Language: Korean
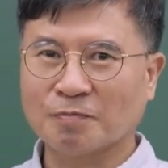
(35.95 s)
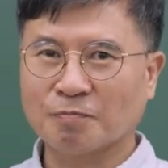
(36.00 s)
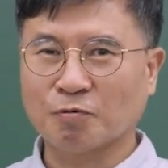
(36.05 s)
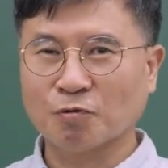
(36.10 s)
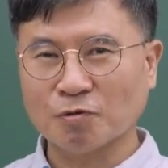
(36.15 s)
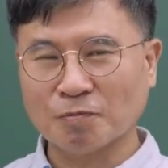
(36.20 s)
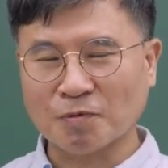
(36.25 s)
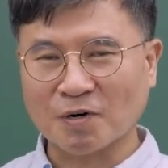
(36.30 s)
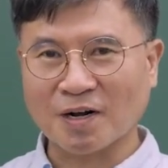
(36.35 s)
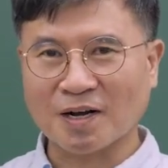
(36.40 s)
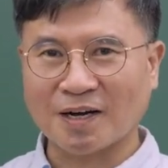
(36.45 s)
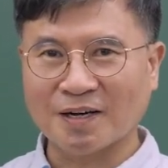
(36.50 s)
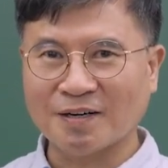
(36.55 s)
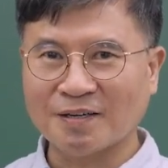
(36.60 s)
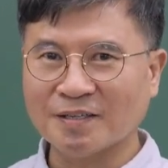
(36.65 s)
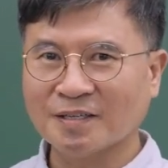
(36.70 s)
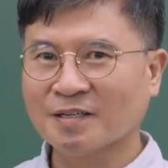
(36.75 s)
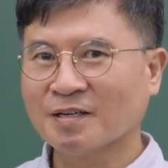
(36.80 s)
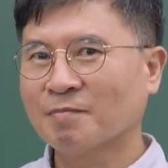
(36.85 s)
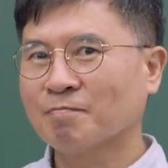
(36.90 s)
부는
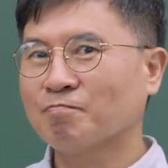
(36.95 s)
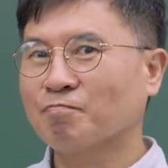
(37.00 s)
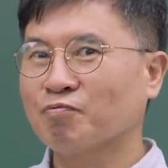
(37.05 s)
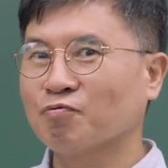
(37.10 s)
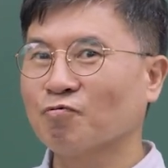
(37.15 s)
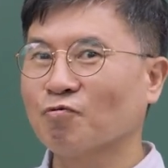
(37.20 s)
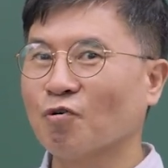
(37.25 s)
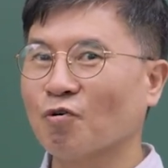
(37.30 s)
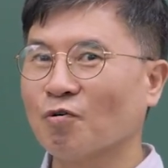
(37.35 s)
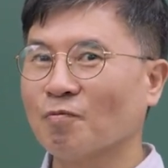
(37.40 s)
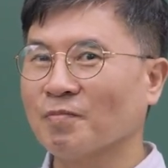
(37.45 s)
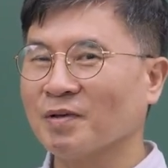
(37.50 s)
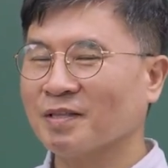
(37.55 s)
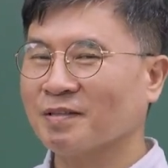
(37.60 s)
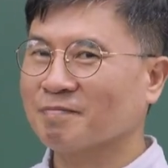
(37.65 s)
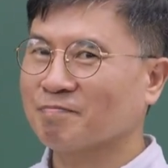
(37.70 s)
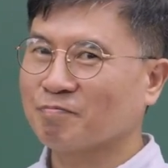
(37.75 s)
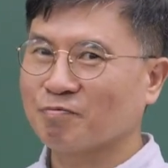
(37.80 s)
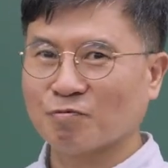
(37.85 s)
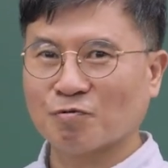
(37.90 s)
뭘까요? 부호 및
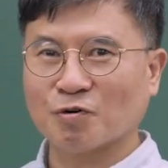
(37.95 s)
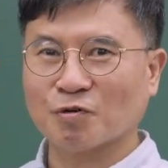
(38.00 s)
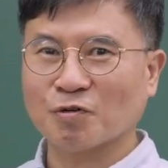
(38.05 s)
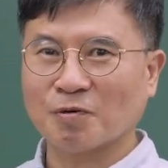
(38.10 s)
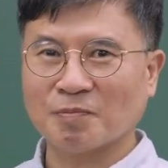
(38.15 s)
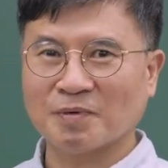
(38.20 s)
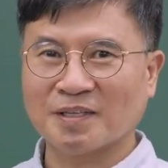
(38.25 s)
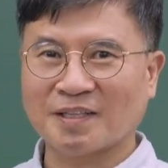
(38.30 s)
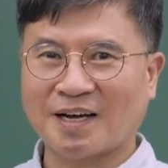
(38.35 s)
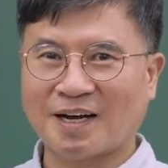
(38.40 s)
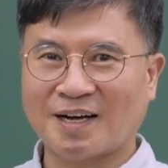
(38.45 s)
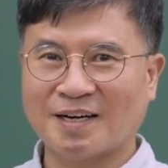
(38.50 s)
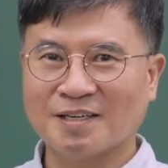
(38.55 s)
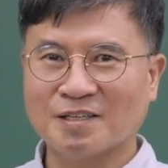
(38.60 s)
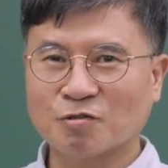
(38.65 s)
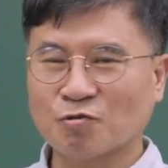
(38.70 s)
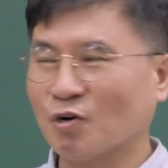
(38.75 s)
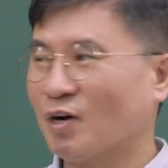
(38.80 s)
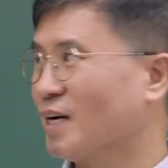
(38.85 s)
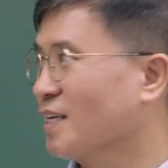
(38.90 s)
부호도입니다.
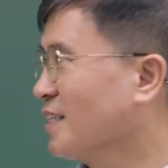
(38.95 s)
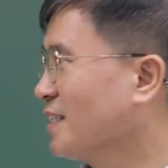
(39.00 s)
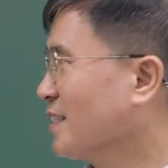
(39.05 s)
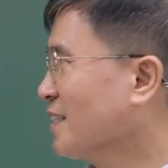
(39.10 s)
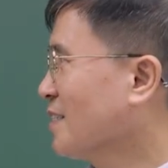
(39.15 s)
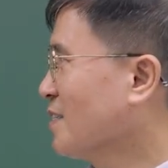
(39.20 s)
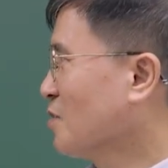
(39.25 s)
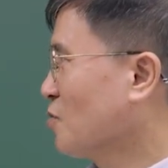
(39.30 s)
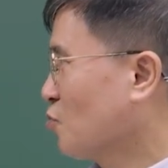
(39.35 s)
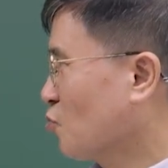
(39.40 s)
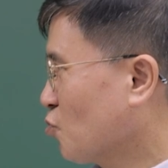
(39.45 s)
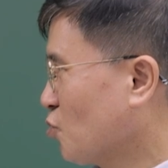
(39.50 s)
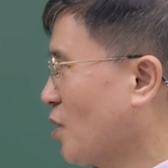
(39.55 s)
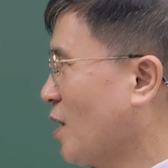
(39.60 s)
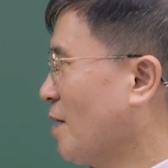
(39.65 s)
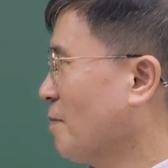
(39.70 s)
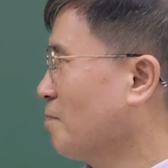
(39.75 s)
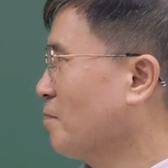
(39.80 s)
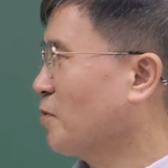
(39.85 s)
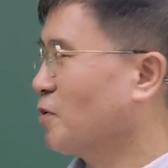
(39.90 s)
좌는
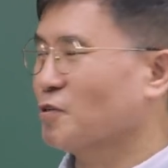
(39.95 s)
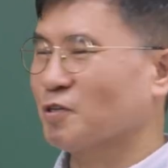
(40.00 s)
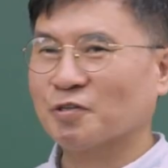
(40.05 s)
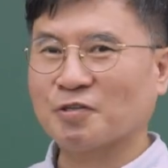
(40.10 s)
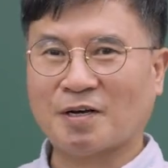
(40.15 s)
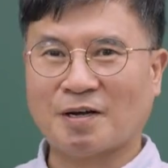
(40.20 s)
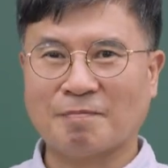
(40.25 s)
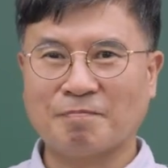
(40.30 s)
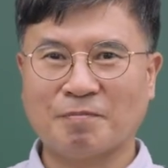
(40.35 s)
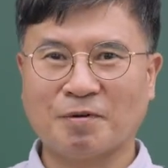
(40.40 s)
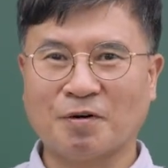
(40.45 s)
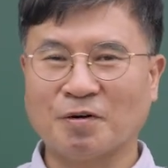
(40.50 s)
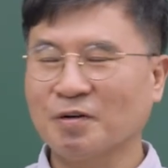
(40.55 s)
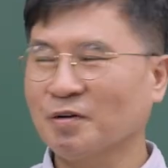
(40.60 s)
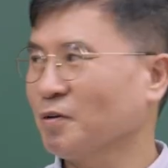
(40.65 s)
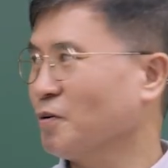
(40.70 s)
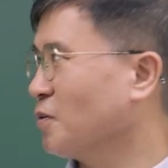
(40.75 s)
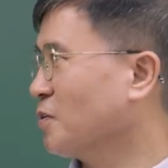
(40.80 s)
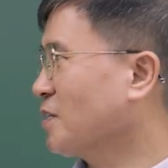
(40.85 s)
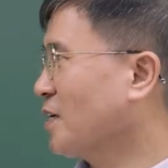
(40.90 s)
좌표죠, 좌표.
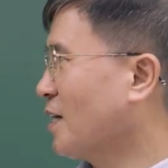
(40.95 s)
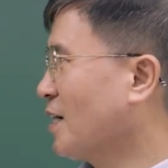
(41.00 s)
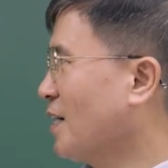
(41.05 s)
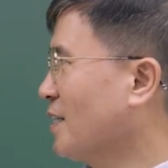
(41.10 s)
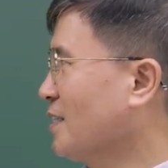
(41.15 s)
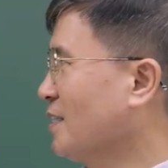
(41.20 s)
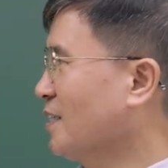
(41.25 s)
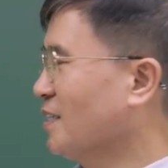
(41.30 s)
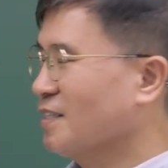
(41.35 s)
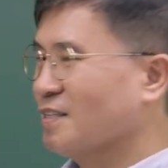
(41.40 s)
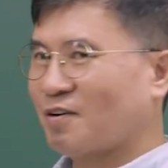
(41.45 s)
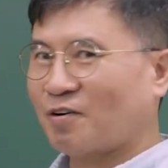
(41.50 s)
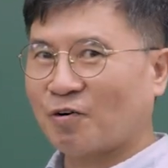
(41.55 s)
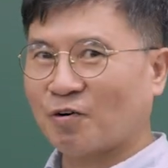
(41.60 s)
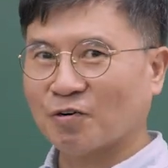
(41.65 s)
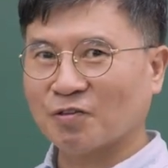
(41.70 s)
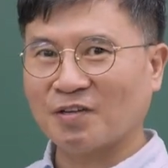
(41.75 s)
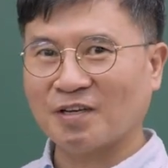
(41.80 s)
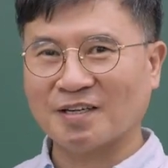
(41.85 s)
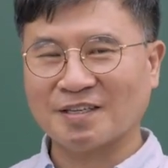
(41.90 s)
이 세 가지는
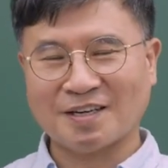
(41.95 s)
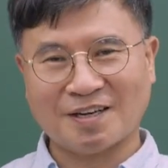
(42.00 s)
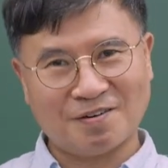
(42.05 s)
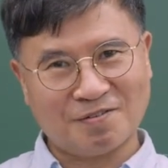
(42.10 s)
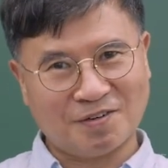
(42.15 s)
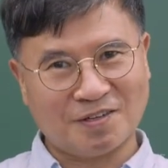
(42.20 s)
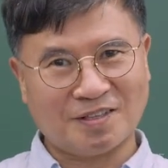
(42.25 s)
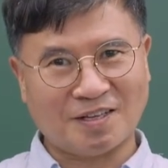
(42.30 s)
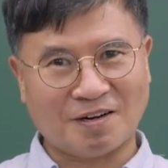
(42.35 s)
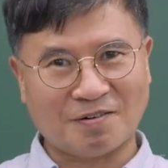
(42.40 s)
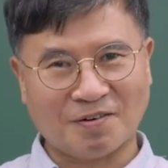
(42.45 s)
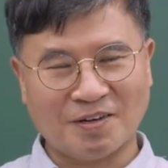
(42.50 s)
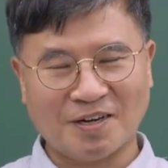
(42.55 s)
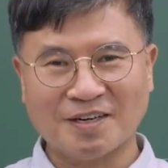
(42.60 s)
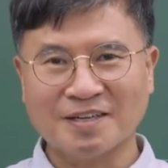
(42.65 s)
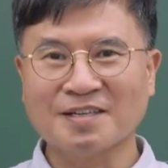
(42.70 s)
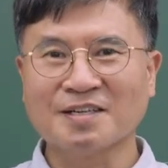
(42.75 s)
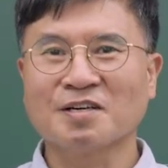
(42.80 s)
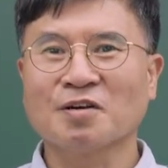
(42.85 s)
어디에 살고 있다고요?